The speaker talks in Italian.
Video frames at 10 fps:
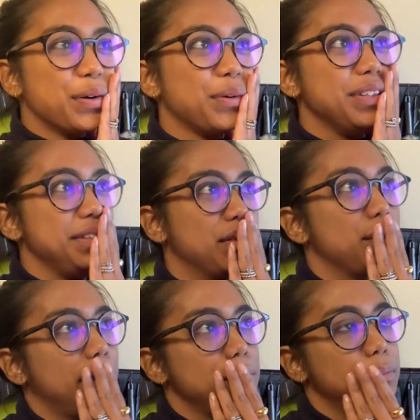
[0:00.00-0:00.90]
quindi
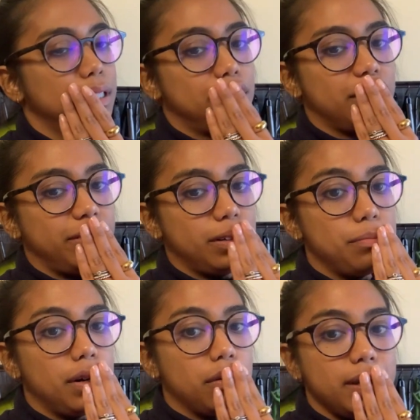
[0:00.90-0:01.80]
vabbè, mi metterò a fare un
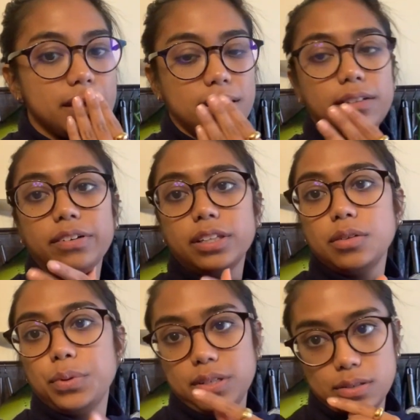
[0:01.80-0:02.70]
po' questo. Nel
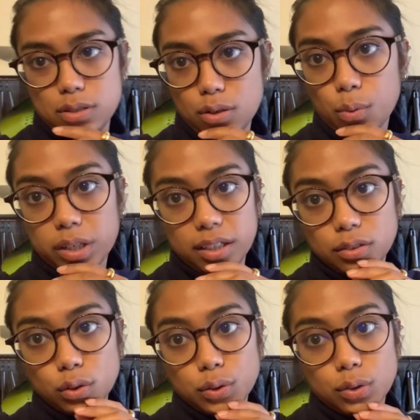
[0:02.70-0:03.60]
frattempo adesso sto
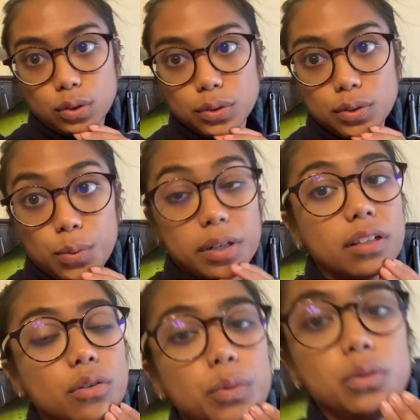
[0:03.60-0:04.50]
guardando, sto
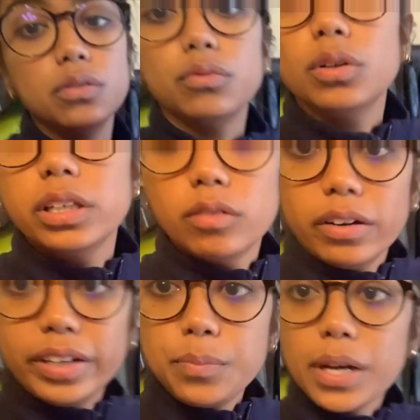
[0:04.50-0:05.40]
guardando Beautiful, devo
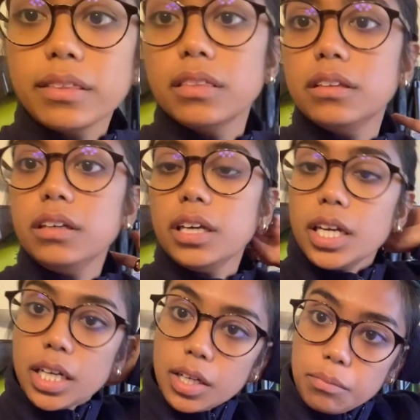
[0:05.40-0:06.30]
lavare i piatti
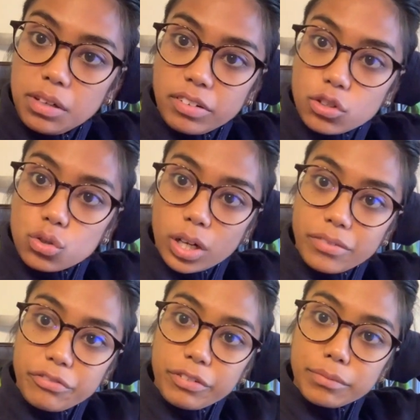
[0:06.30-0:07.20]
e mi faccio il caffè.